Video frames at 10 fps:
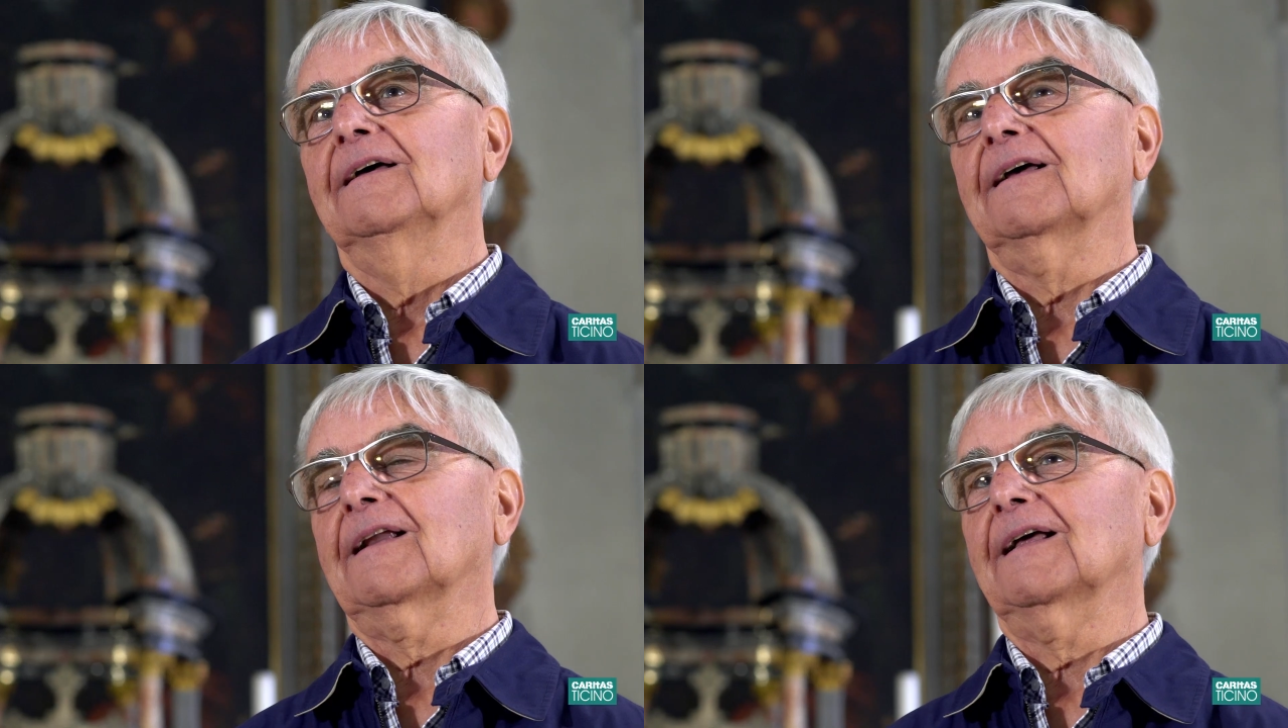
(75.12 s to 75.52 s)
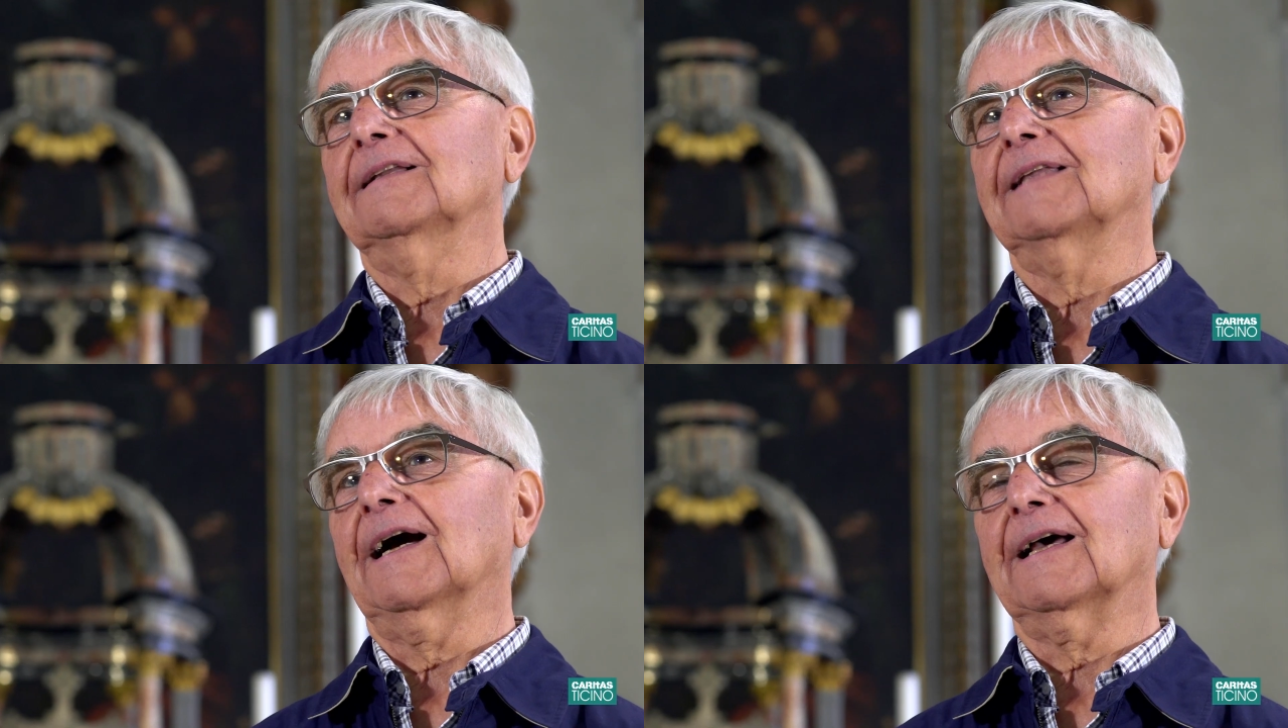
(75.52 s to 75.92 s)

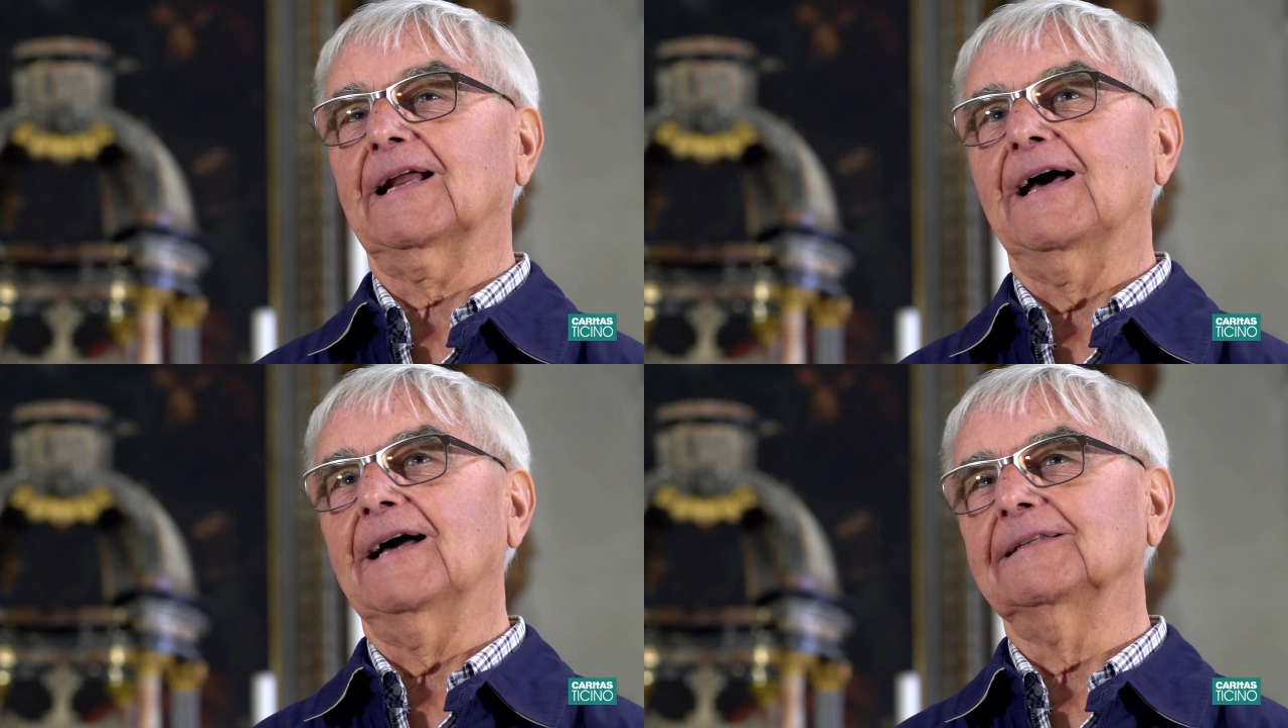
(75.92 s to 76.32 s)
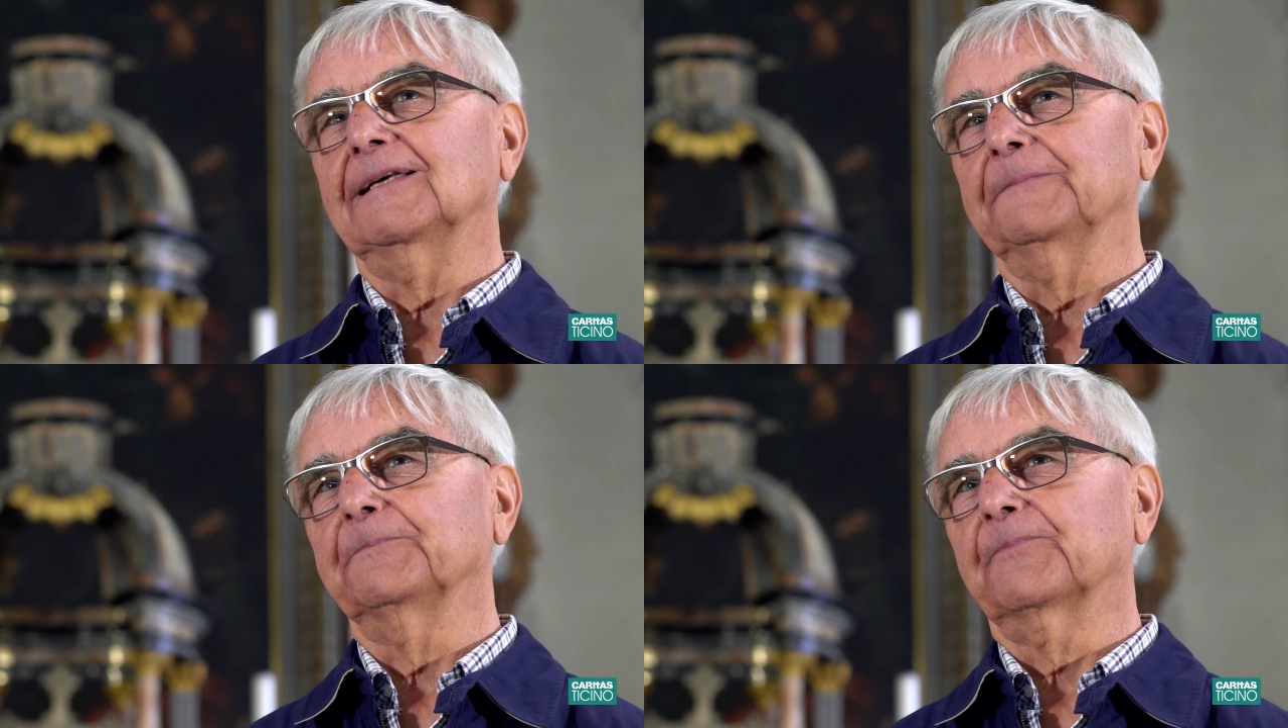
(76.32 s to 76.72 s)
realtà
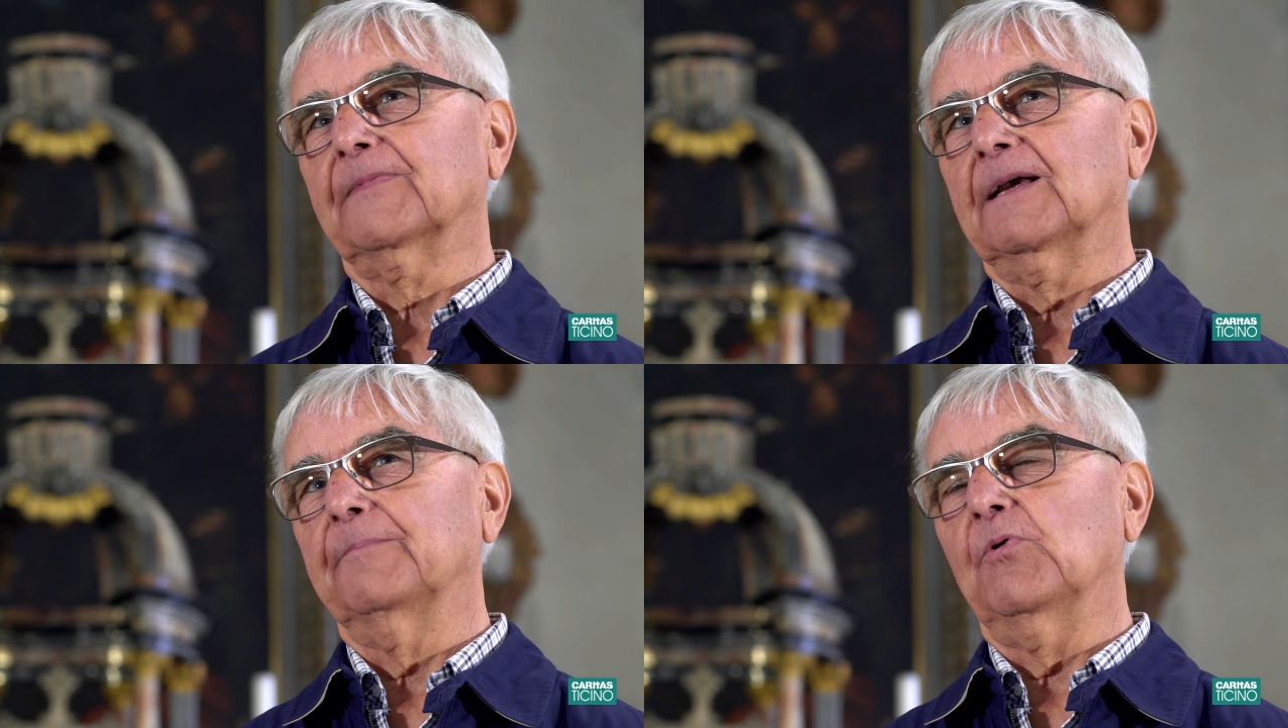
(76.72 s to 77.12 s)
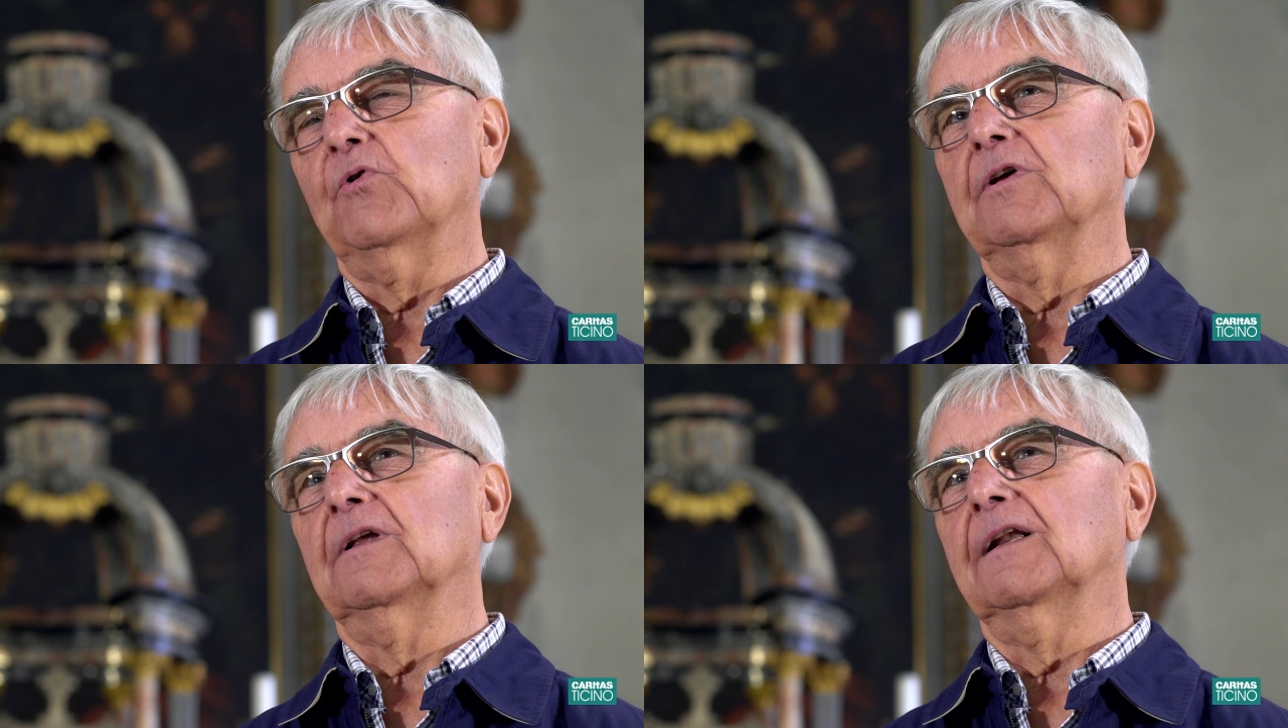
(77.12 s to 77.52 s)
create poi